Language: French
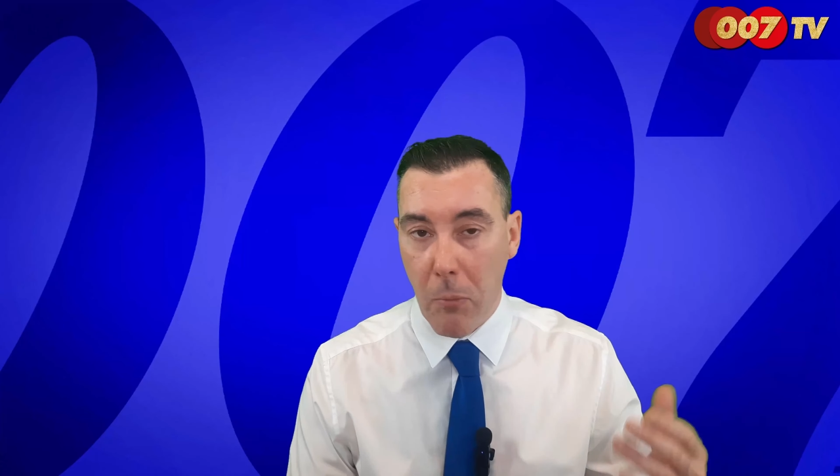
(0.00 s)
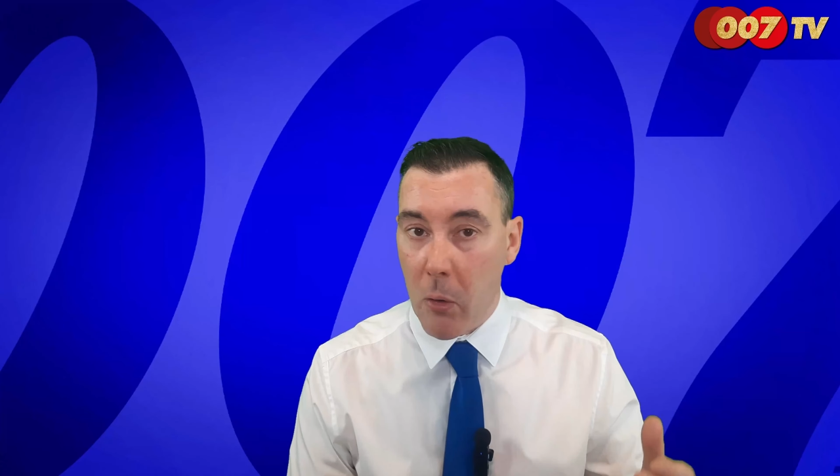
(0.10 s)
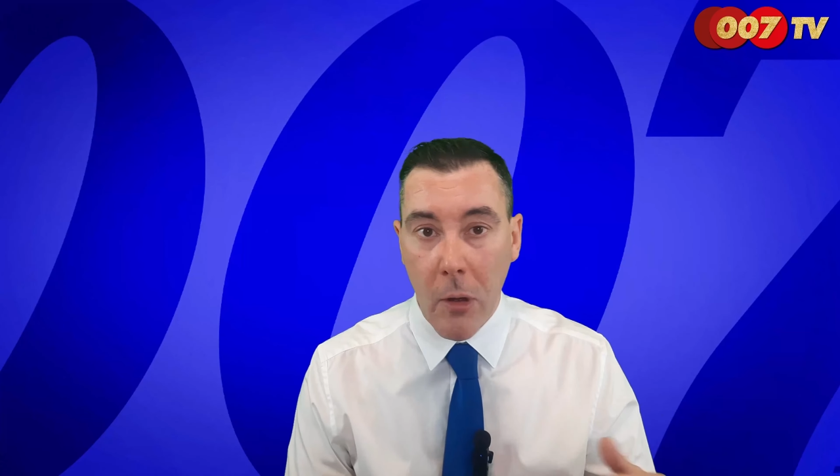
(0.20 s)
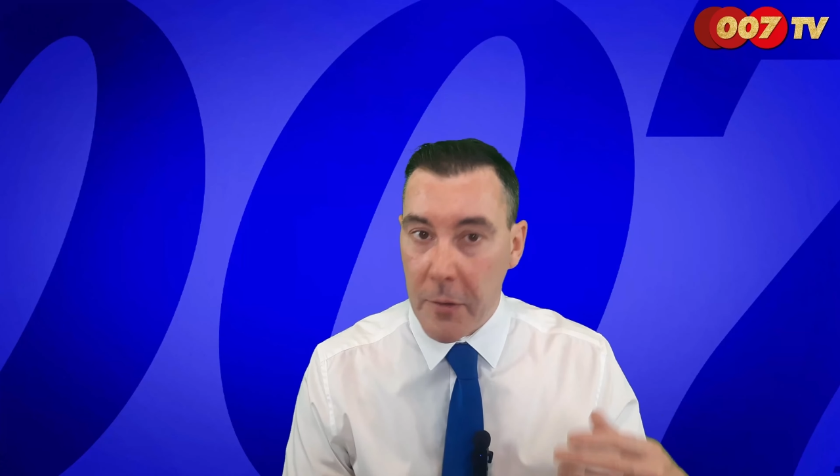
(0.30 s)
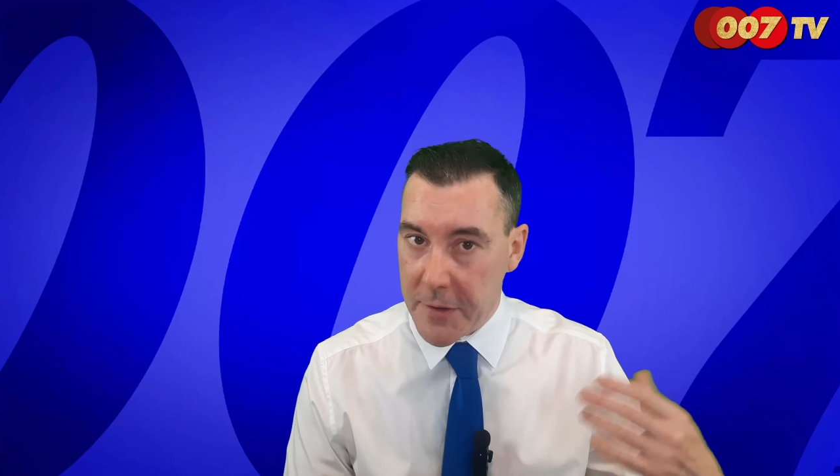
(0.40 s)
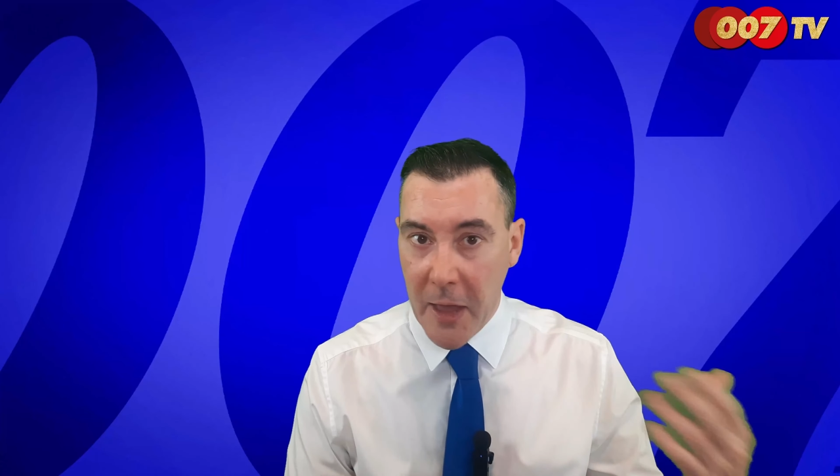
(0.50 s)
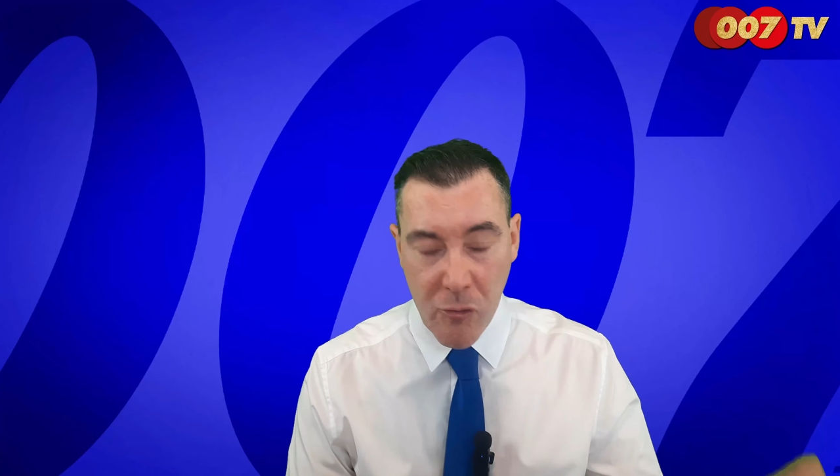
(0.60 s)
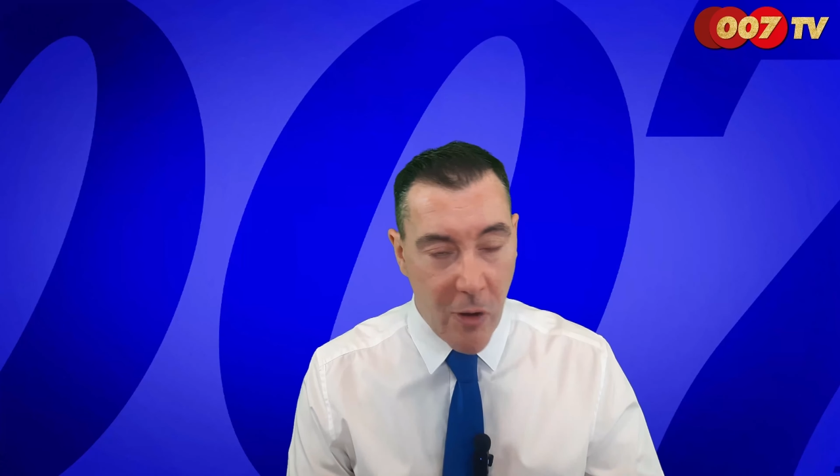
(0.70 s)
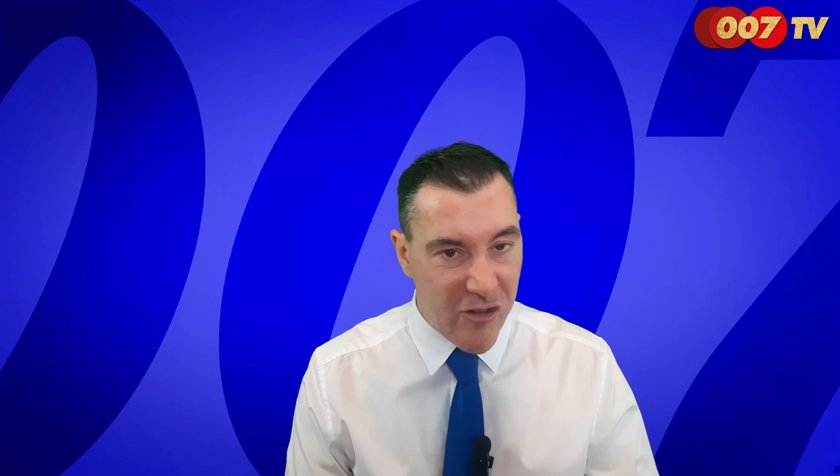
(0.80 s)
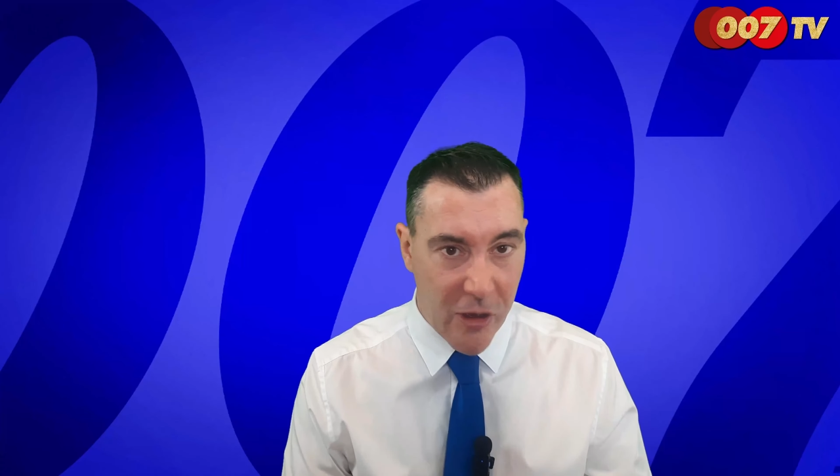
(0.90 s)
Bon,
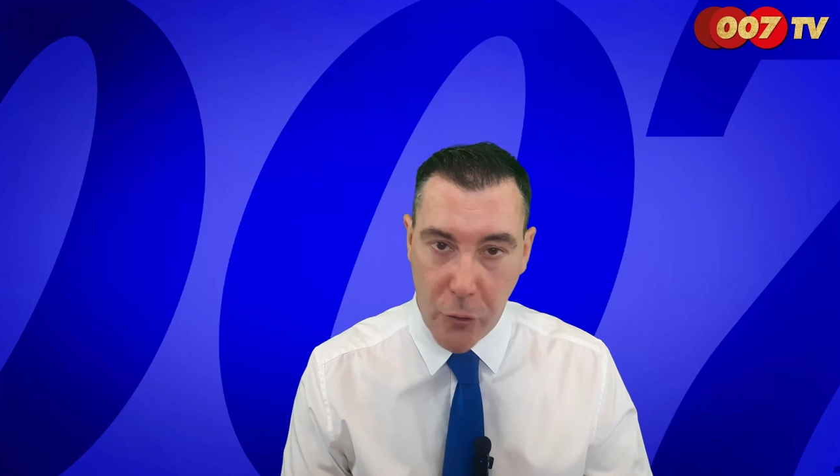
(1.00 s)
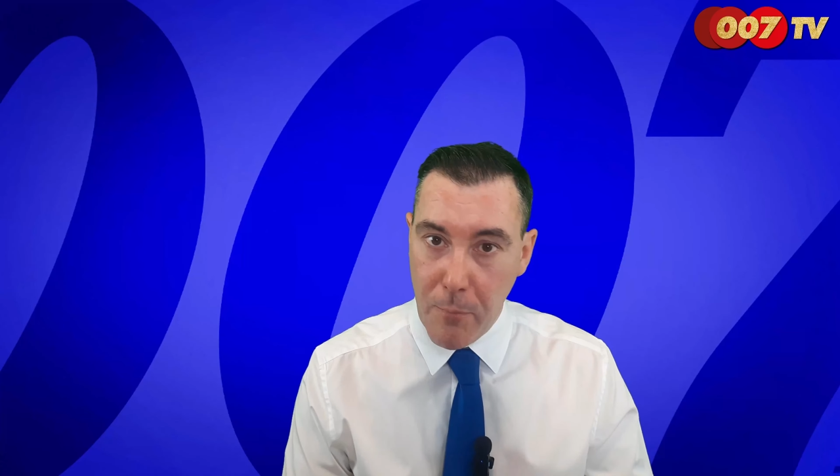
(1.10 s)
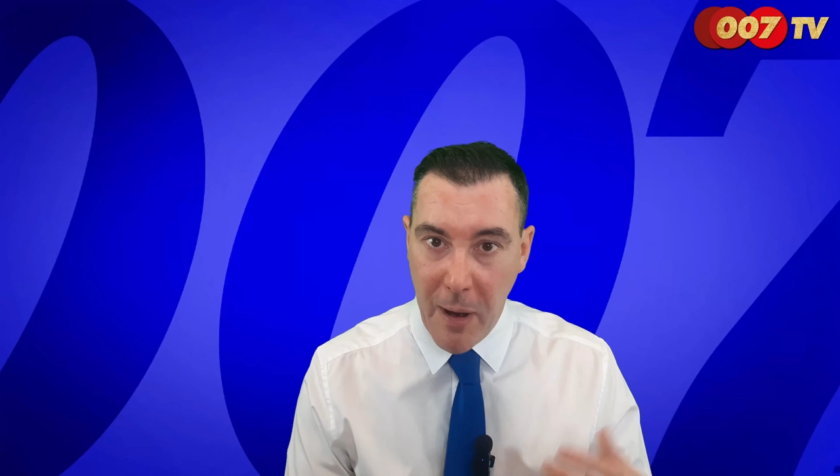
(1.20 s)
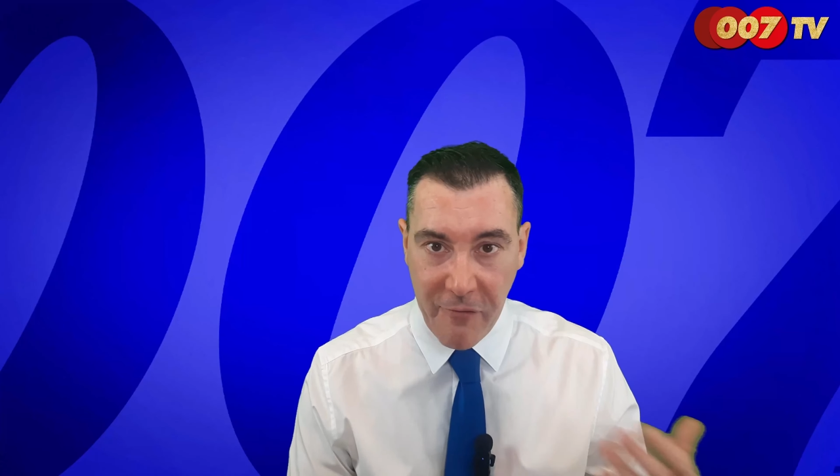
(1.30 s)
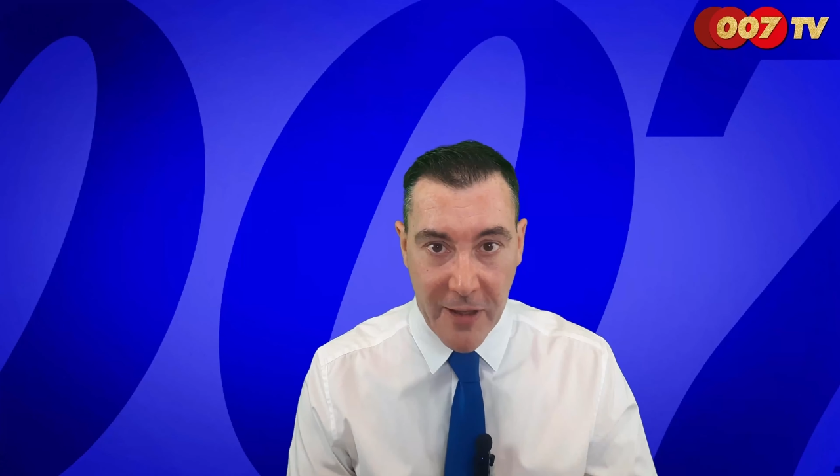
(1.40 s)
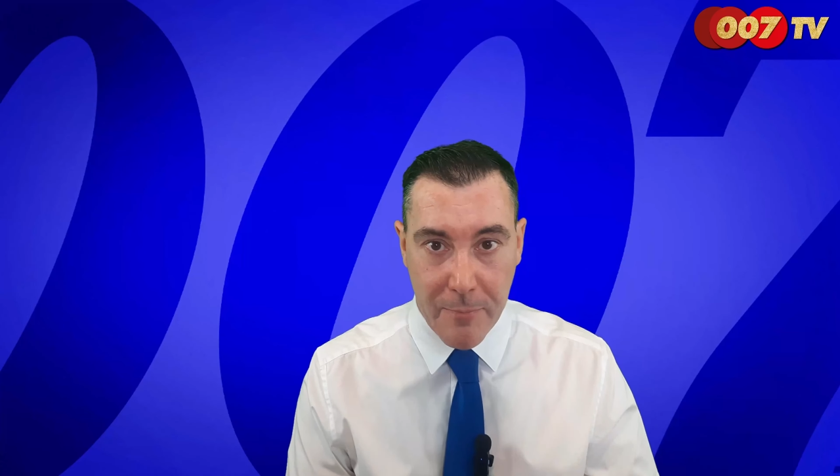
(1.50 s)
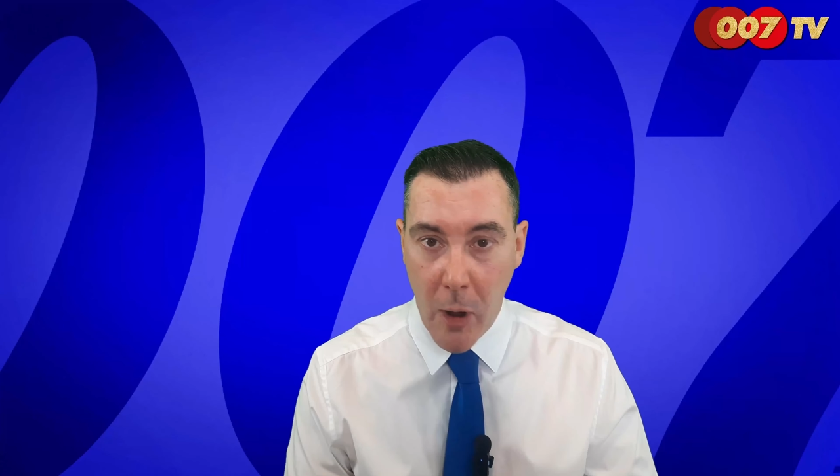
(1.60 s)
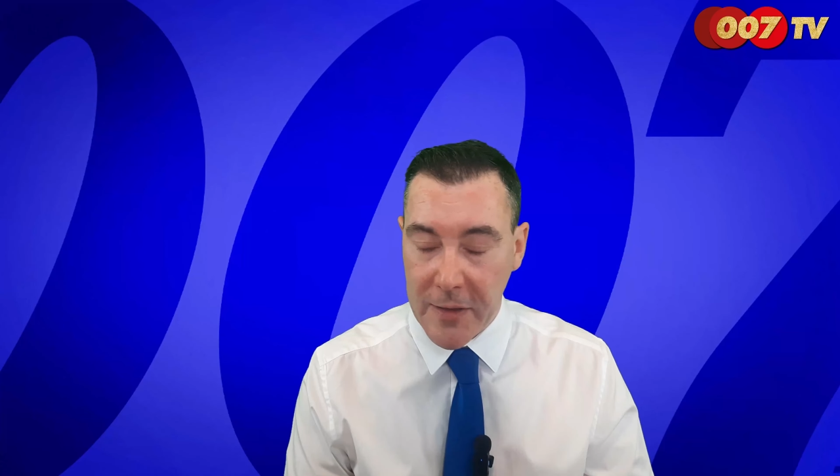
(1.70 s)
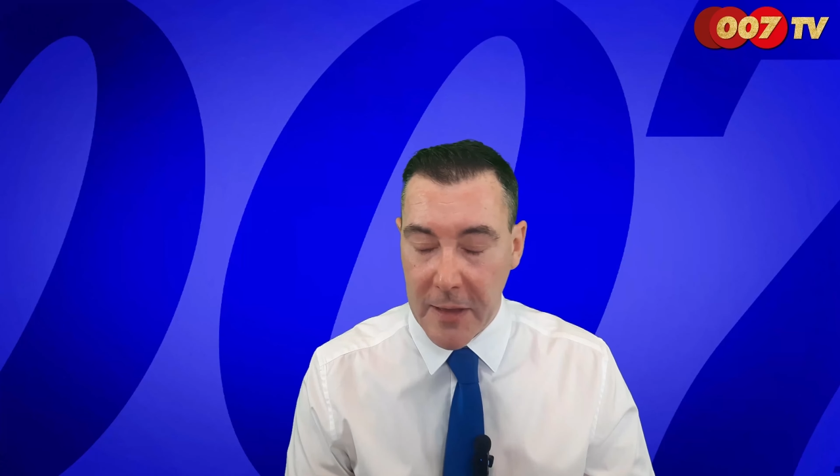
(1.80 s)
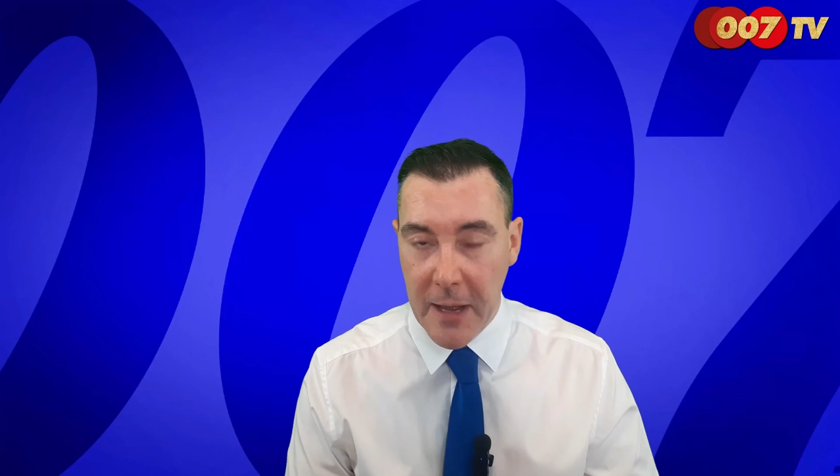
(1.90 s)
c'est un choix que j'assume
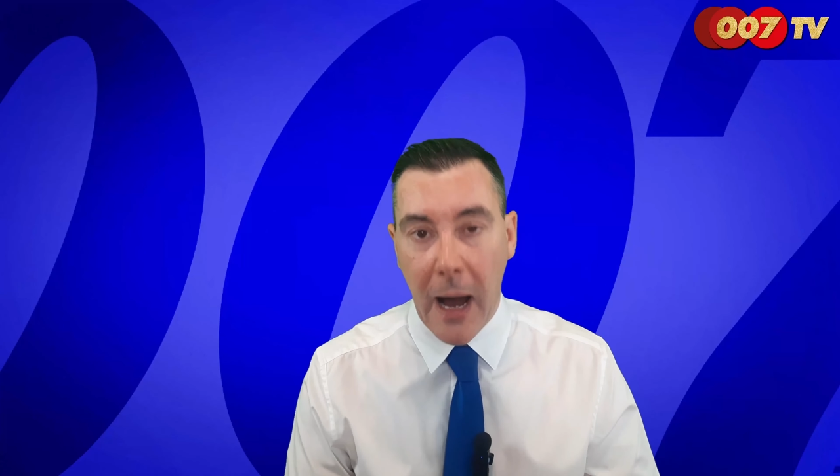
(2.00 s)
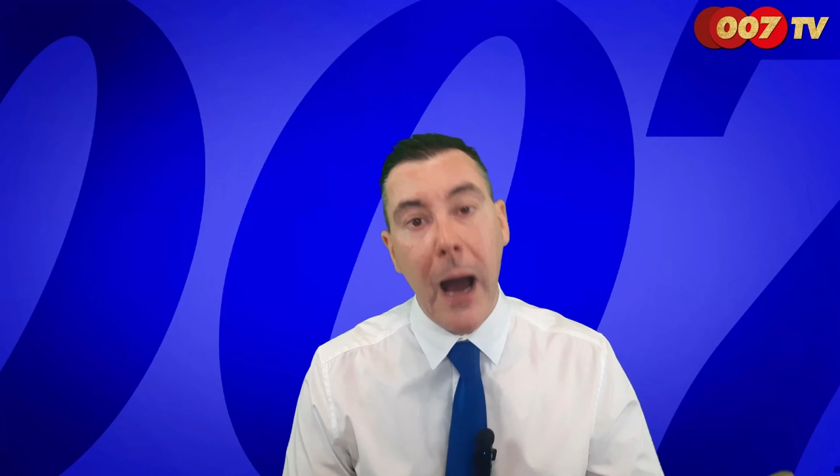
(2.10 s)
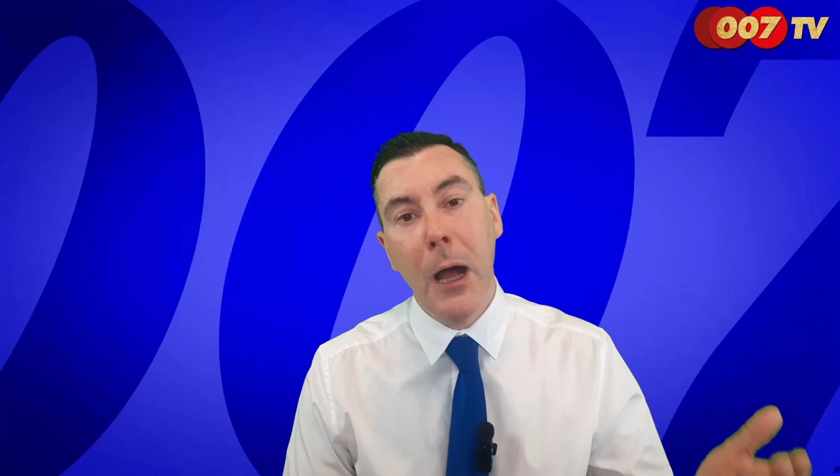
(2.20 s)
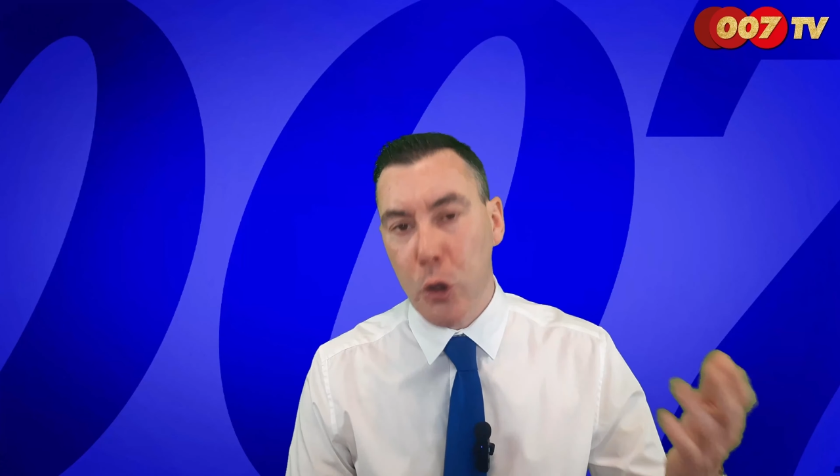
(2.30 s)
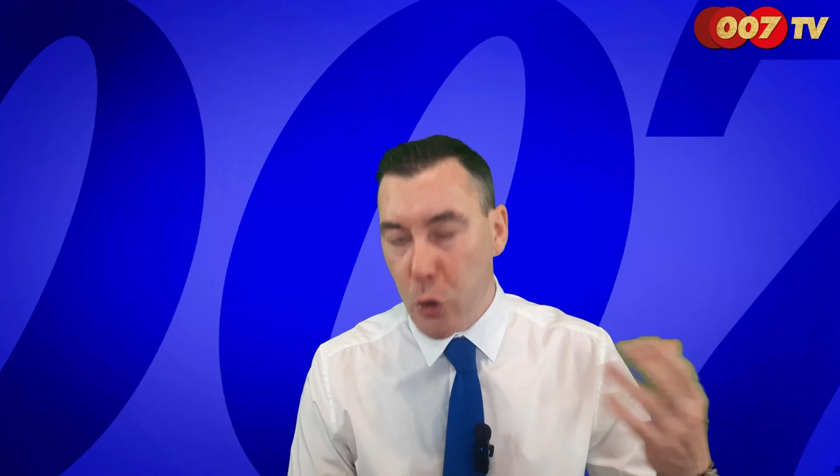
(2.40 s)
parfaitement, etc.